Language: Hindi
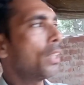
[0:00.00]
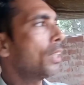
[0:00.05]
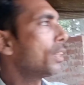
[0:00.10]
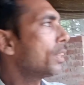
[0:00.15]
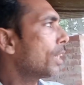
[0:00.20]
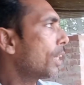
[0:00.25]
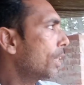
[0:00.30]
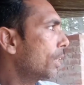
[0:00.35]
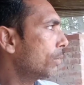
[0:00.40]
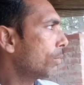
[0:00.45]
लिए
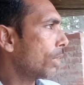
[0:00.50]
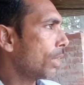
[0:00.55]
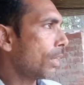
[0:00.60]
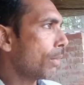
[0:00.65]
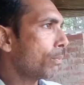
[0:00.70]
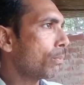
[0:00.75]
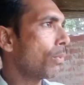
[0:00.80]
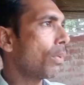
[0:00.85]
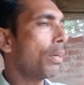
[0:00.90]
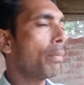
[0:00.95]
जाली
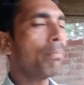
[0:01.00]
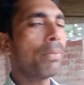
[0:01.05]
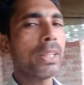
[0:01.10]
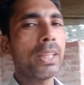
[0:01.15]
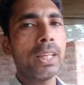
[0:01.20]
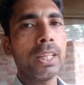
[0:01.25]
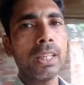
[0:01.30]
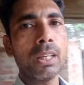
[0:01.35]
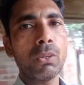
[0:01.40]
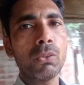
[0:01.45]
वाला फॉर्म
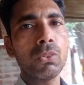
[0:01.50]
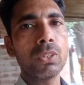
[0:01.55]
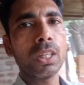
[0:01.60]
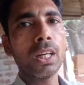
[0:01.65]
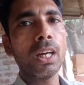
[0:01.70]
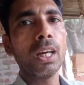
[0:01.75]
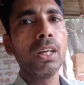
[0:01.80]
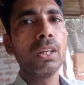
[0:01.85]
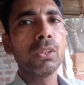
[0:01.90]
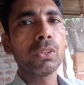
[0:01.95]
बनाया
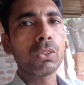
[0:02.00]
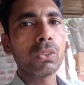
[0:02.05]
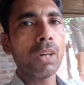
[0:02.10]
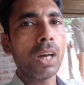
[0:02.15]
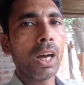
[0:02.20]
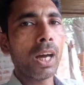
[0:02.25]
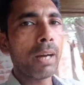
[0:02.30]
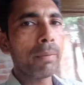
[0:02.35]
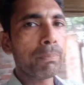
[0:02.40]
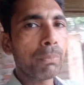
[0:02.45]
होगा तो
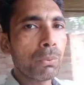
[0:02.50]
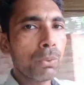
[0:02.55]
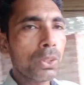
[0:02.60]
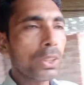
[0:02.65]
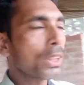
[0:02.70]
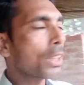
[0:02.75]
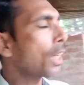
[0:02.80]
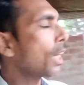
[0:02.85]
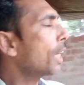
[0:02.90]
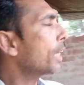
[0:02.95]
आप
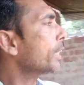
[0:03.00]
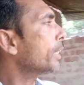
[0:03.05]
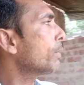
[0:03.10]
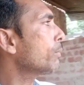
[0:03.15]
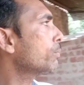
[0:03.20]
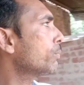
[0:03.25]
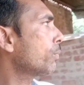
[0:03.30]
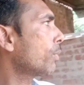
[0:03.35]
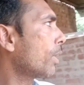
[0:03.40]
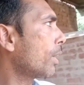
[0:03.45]
उस तरह
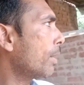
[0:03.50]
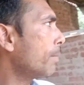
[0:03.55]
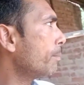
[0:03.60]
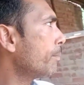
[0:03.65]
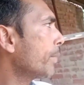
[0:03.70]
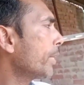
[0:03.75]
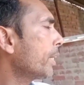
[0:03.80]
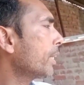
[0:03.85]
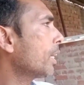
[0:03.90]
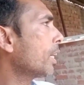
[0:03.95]
के फॉर्म
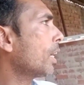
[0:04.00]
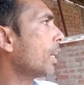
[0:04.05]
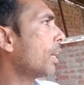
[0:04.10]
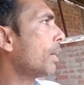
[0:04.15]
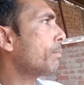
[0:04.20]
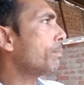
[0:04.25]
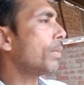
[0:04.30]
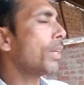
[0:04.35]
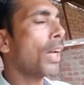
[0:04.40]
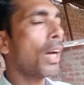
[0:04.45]
में
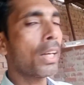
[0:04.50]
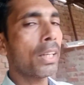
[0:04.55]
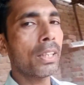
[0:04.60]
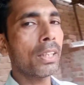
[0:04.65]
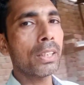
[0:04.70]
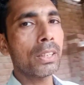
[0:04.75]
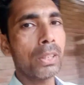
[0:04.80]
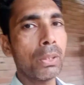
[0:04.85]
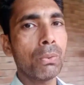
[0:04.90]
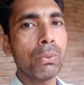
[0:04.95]
आप ला
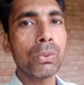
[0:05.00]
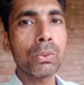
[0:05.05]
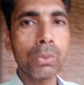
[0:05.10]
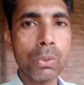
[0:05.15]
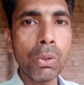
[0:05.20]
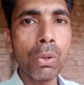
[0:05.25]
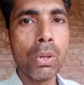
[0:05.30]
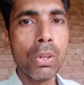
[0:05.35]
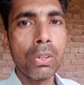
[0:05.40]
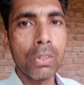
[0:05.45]
करके
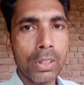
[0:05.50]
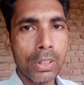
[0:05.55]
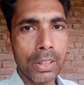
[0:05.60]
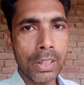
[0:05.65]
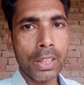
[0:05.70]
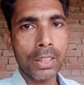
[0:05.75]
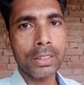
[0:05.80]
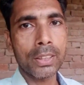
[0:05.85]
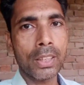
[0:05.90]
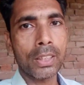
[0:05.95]
उनको
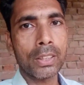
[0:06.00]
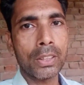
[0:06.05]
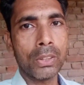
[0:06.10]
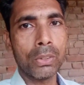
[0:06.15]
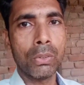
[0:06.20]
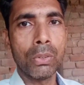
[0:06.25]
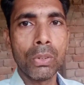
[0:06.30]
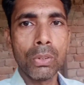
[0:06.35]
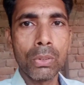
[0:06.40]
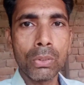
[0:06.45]
रख
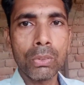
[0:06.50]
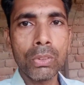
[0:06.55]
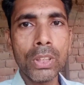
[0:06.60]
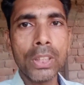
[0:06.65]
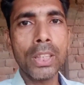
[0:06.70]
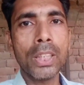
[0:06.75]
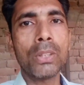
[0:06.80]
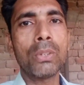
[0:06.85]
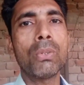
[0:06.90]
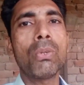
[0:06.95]
सकते हो तो
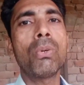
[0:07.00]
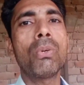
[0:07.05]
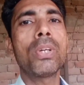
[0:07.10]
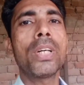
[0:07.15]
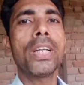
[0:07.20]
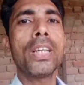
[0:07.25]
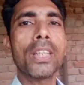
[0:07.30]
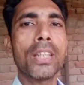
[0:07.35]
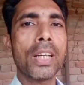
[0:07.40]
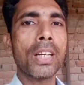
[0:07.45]
ये तो हो
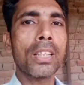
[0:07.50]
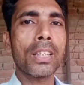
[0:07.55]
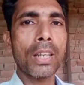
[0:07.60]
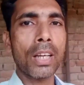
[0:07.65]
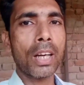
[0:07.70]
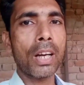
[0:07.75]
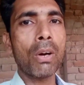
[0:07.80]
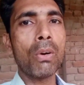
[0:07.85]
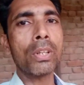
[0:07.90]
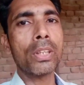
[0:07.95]
गई रख
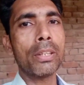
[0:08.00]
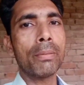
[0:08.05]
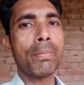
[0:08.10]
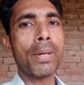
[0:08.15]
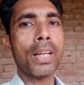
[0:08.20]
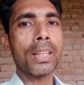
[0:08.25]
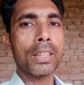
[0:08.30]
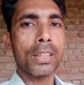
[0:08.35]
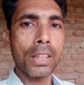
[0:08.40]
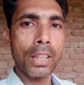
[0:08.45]
रखाव के
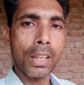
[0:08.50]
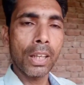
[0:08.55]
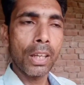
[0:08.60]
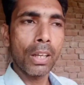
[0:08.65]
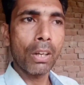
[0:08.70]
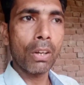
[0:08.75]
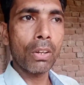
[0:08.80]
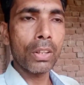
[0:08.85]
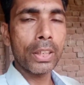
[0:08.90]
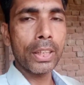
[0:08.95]
बाद
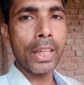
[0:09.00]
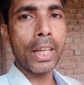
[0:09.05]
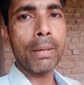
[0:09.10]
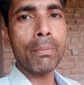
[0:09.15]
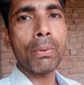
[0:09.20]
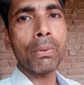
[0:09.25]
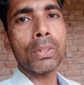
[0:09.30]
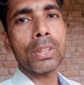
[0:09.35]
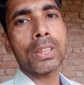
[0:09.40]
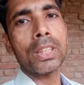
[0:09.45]
और ये
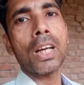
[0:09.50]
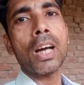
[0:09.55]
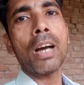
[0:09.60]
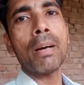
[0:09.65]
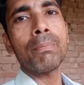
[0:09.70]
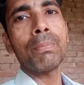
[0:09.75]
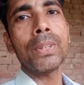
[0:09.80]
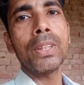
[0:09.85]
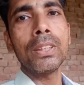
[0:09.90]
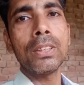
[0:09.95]
व्यवस्था
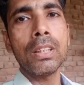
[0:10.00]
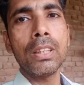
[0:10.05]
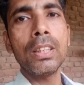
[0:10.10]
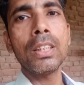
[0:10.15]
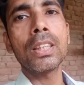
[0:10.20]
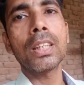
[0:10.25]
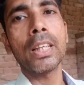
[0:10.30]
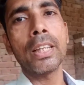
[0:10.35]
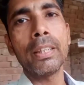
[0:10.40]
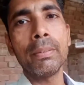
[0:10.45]
आप
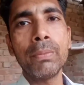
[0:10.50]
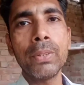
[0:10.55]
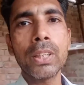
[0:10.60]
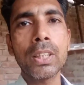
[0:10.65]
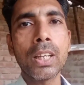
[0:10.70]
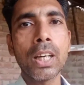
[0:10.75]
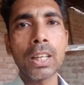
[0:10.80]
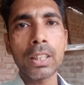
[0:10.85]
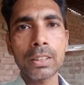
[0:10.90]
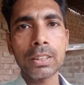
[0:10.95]
इजीली कहीं भी
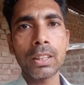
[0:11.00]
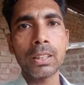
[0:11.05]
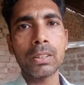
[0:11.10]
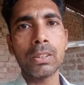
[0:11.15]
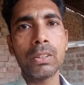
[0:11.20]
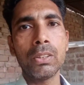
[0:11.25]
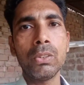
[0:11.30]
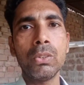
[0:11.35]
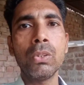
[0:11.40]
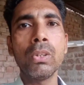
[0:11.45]
कर
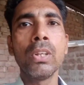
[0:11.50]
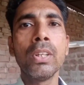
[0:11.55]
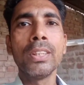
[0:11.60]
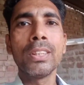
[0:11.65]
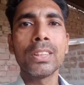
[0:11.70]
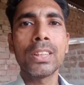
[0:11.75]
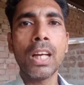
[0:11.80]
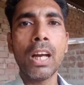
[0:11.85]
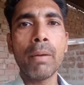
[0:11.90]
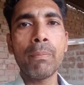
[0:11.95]
सकते हो
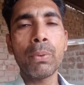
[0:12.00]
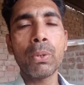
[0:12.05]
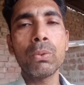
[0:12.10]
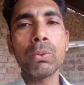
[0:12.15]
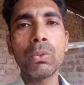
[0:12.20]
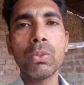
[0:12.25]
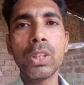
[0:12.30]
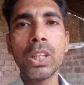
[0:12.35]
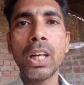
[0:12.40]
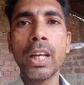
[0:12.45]
जहाँ पर
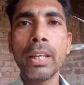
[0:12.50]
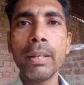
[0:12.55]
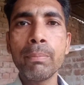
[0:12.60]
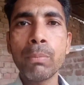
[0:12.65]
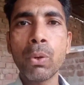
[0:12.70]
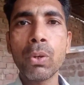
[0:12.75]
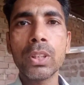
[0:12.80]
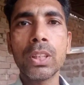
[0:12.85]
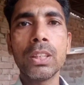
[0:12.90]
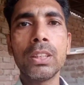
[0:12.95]
उनको ना ही
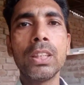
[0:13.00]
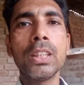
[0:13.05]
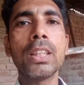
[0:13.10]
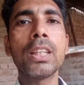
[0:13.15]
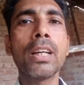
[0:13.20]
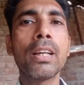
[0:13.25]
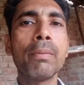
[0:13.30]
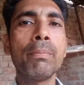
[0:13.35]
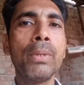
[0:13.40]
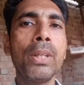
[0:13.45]
बहुत
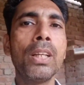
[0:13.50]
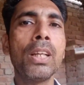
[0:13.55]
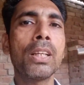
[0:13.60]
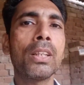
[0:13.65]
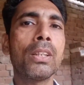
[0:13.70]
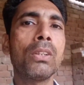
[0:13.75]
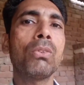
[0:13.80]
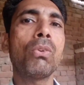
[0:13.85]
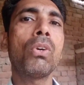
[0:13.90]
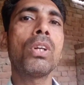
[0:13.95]
अधिक गर्मी
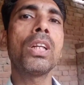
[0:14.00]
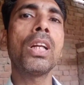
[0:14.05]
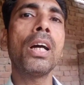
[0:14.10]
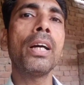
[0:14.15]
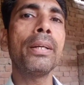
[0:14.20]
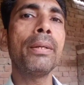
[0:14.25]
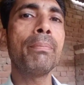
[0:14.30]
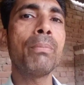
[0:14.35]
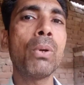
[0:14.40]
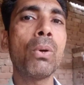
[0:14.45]
लगे और ना
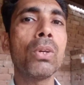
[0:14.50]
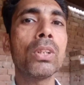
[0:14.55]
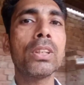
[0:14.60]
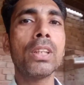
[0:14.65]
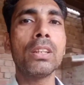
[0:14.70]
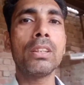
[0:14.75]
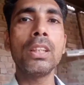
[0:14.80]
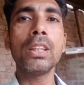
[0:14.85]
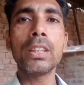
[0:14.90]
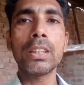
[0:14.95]
ही
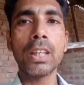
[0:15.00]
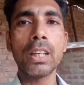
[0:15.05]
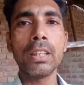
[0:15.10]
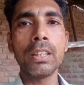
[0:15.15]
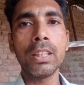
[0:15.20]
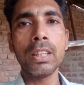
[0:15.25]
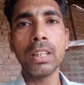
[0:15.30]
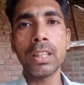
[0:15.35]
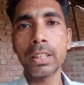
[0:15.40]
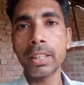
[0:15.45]
बहुत अधिक
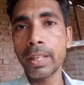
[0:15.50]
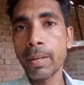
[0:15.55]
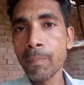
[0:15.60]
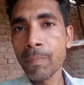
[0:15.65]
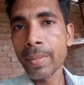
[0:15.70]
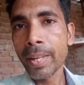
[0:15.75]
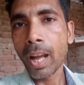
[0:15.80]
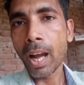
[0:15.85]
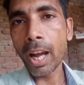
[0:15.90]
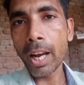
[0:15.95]
ठंडी लगे
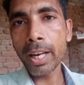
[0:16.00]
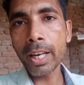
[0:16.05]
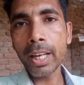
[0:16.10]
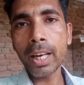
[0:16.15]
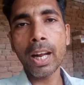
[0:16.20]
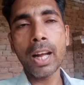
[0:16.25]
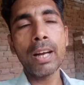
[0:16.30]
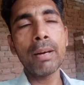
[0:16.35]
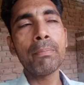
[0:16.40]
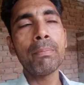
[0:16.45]
अगर
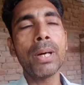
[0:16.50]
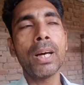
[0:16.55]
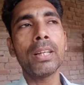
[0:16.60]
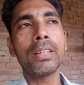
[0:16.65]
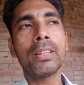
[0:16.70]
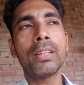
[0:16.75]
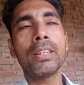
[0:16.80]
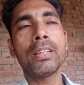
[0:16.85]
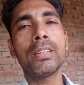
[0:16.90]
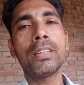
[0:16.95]
अब
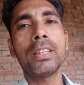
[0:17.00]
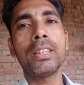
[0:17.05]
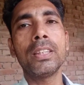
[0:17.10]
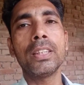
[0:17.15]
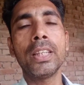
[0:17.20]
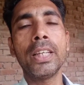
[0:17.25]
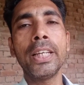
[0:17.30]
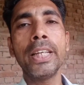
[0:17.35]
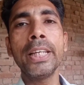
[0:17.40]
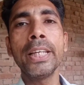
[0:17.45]
बात करते
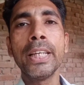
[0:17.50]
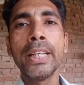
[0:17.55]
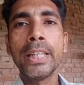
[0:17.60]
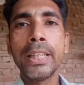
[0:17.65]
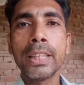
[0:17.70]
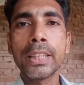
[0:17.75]
हैं